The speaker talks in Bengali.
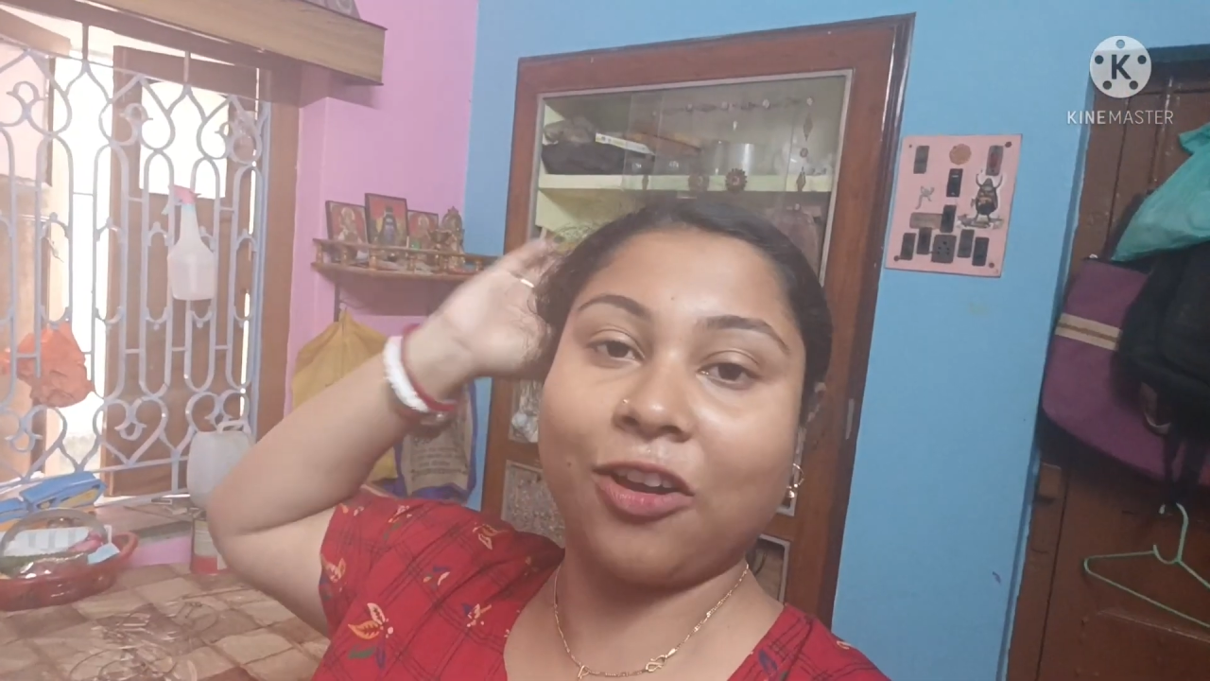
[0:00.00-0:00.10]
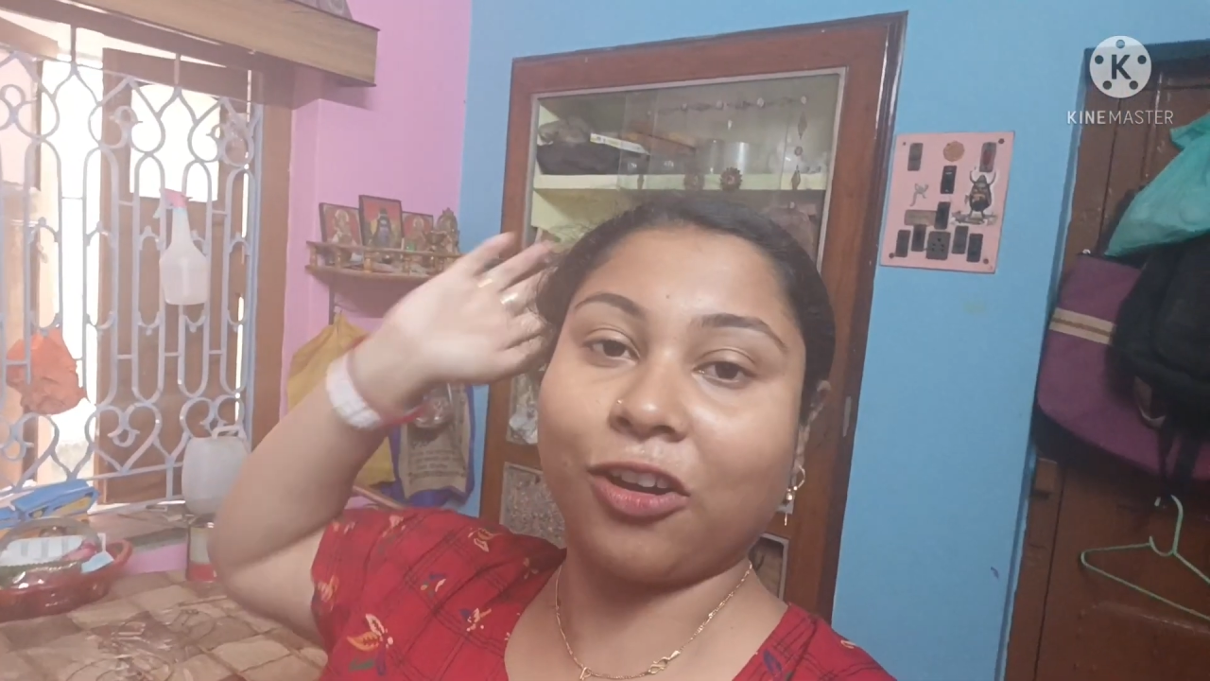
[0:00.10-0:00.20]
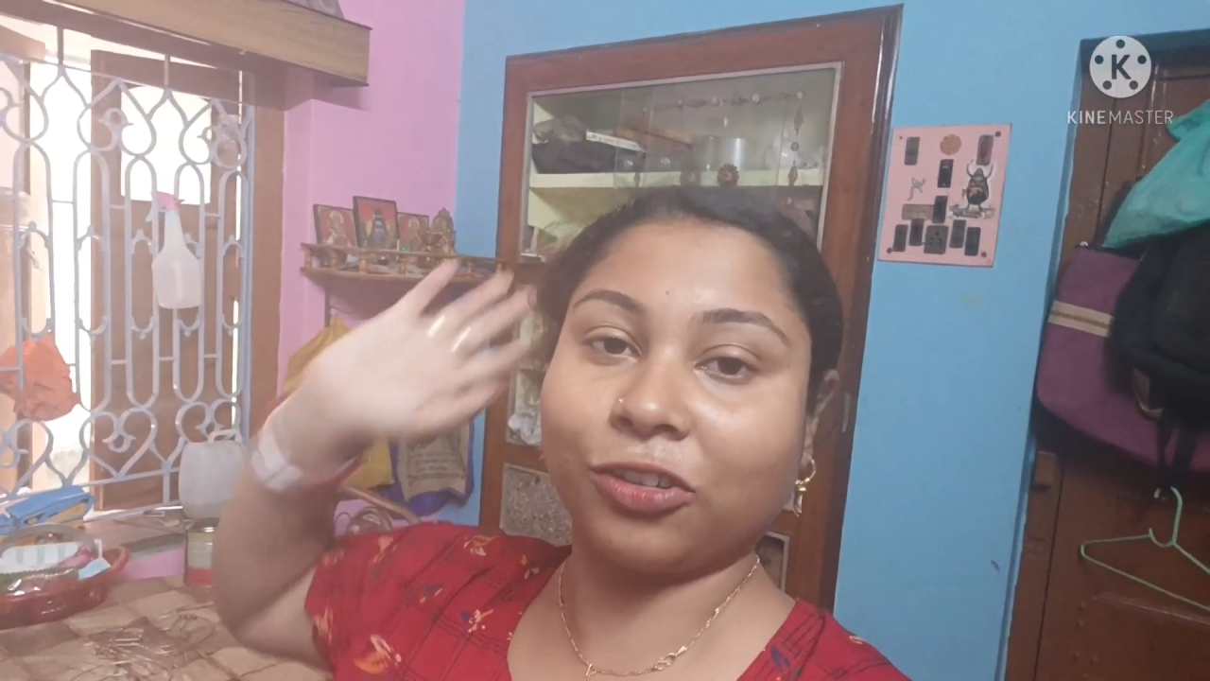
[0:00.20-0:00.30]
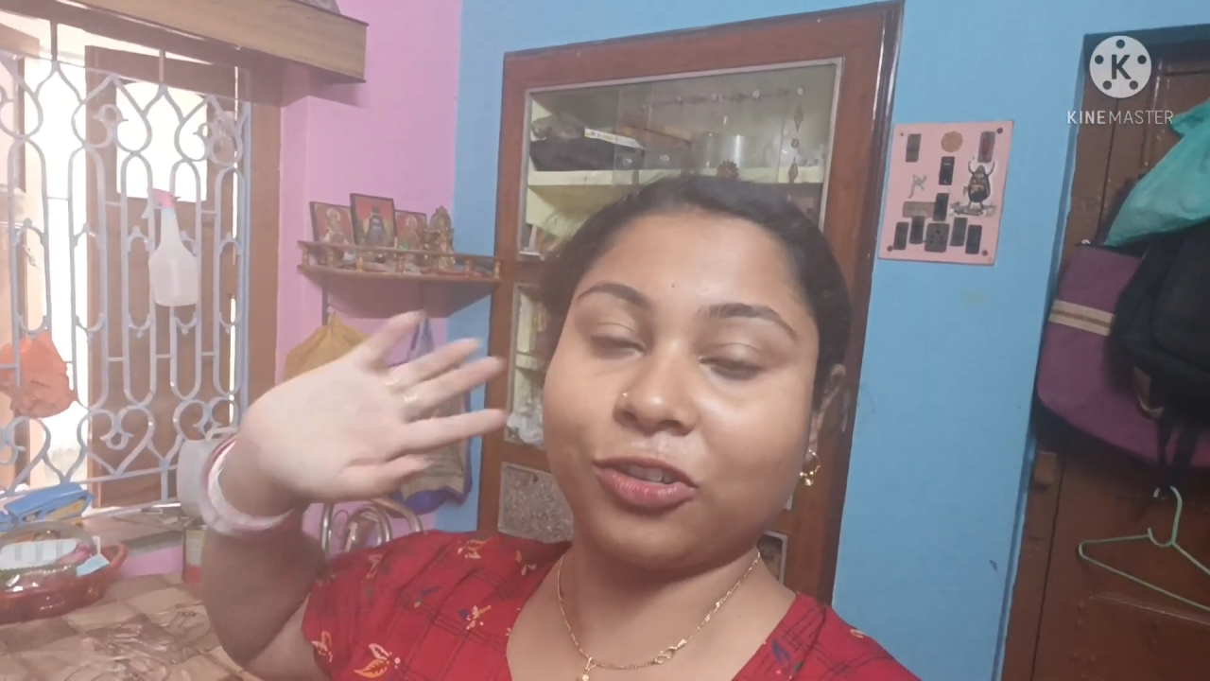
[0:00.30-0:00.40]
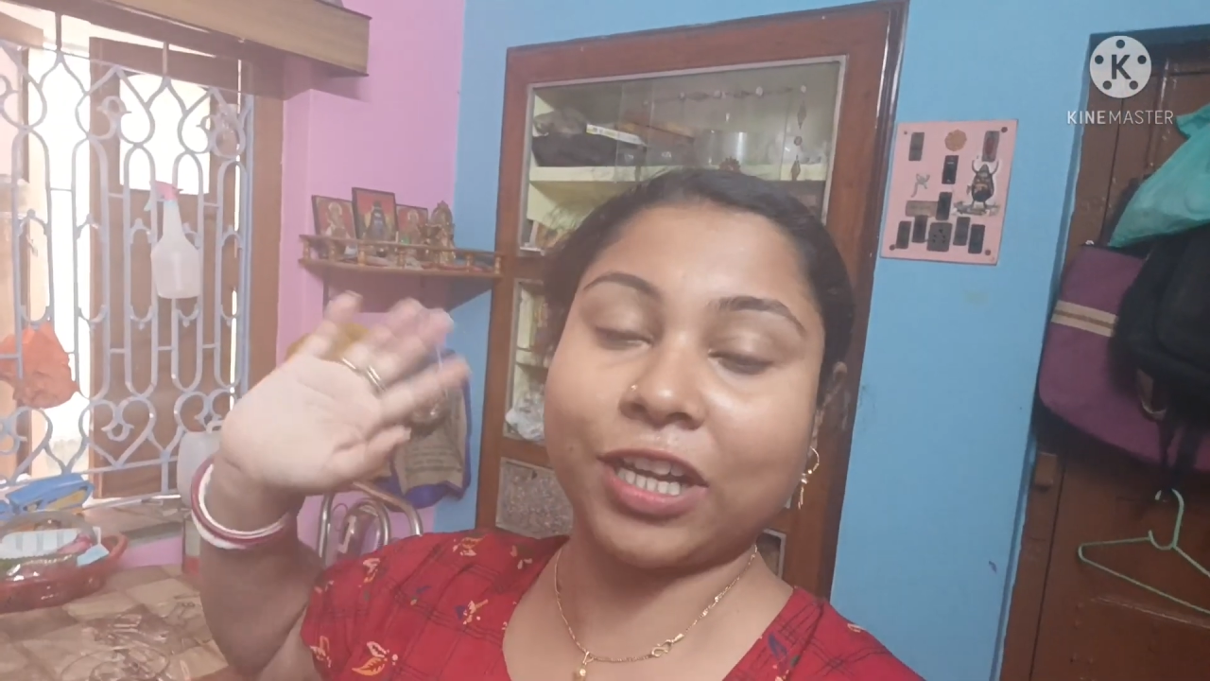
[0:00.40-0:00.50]

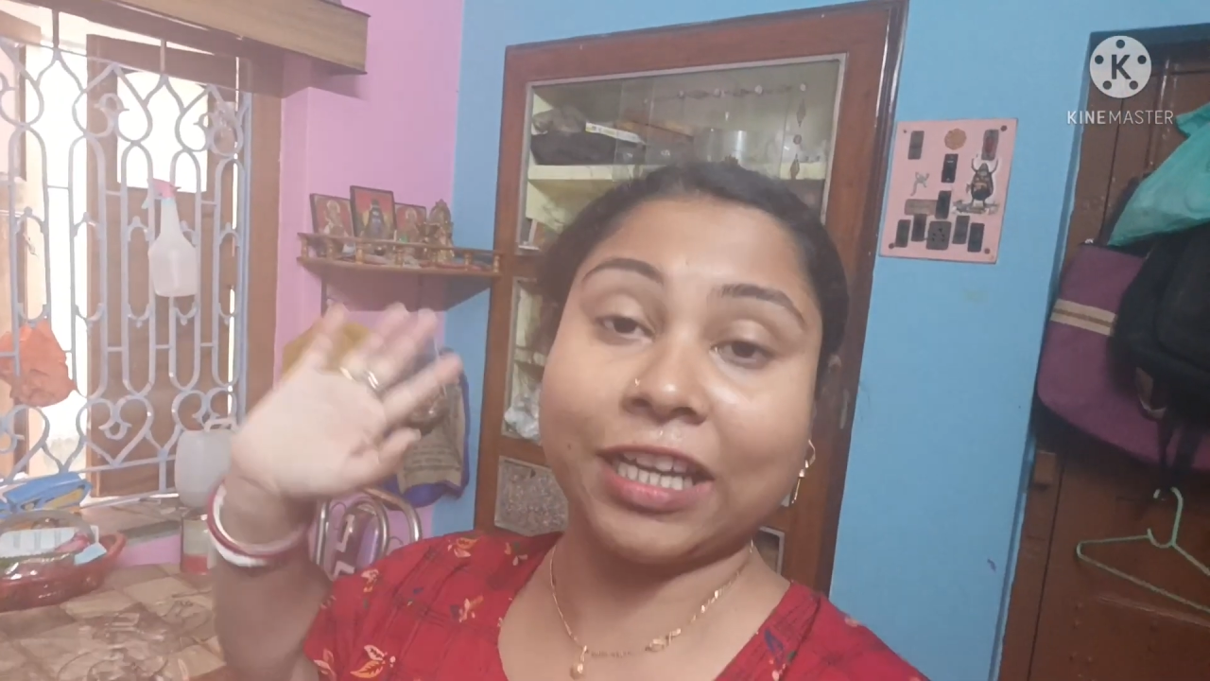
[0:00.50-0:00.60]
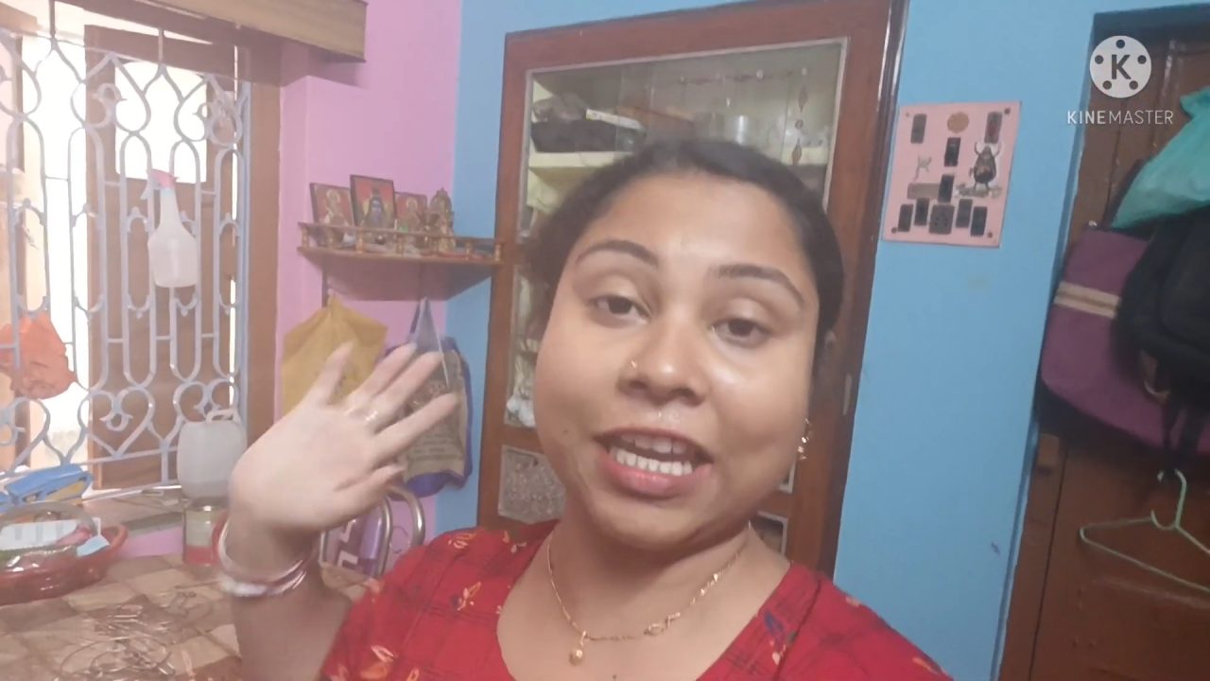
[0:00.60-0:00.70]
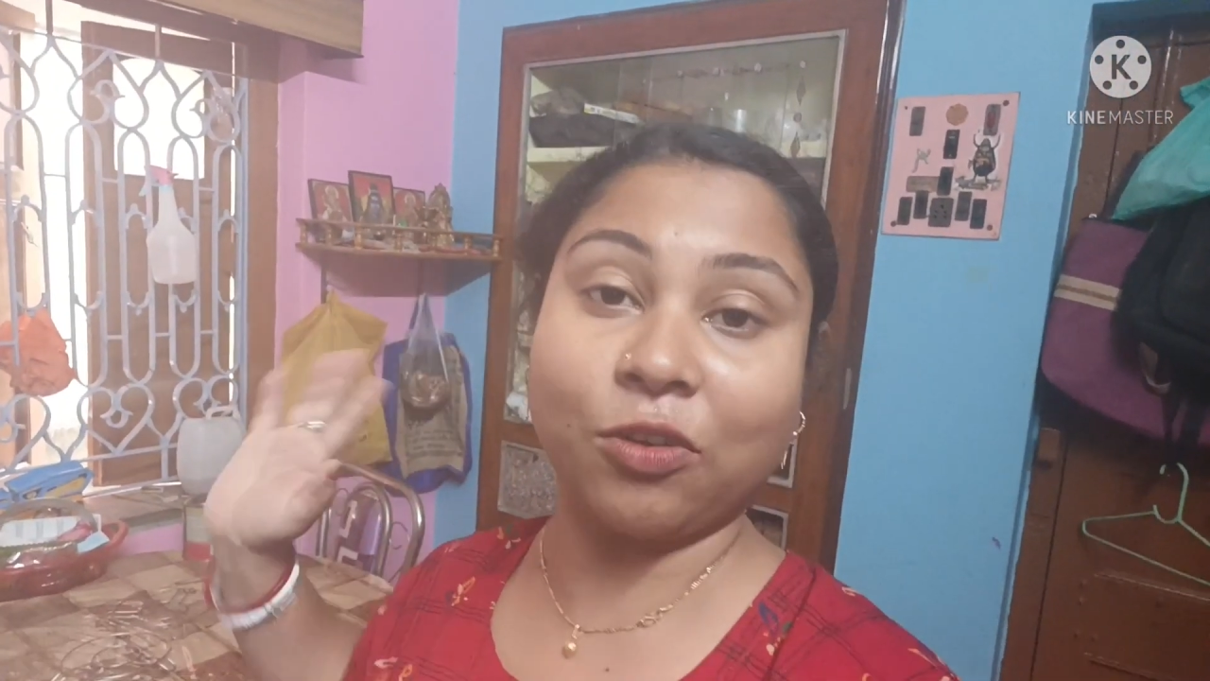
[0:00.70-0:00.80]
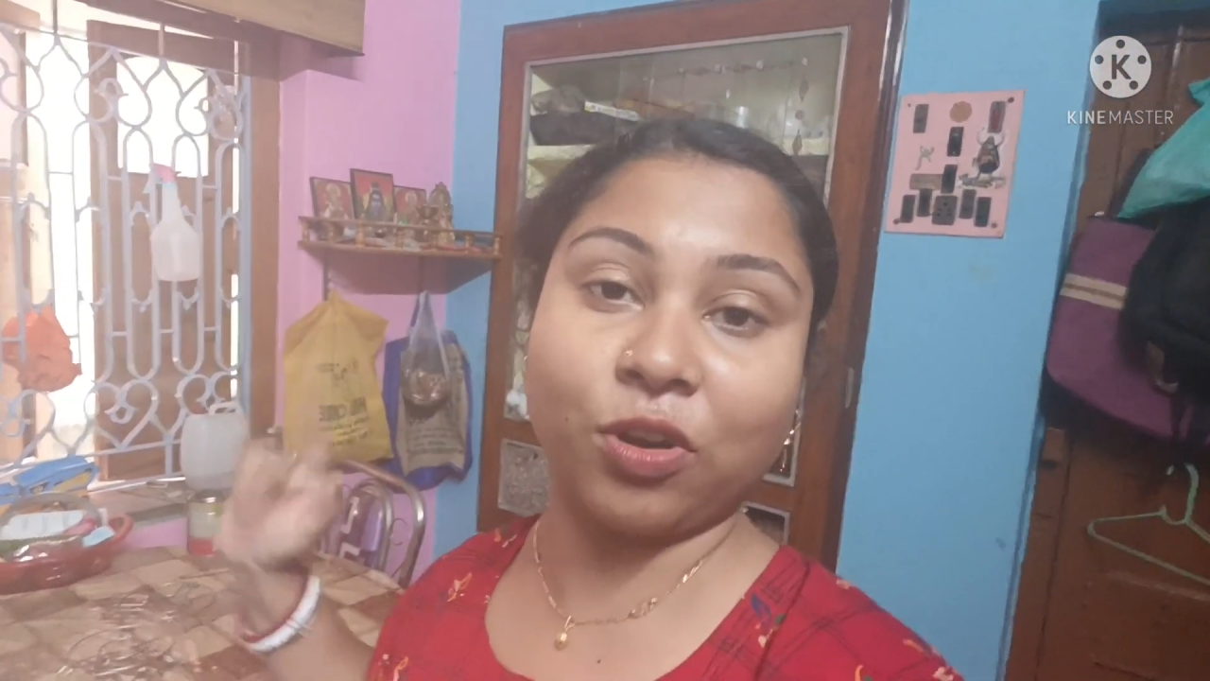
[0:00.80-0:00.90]
কতটা কি